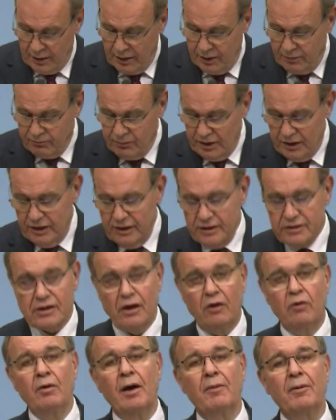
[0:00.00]
Milli
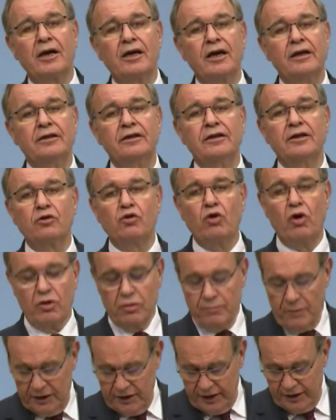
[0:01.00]
Savunma Bakanı'nın
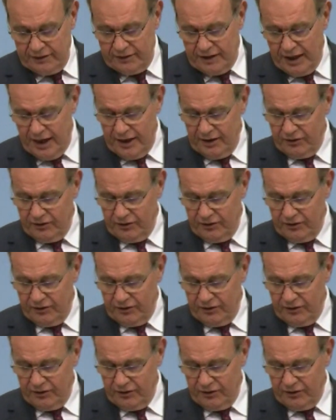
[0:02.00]
korumaları da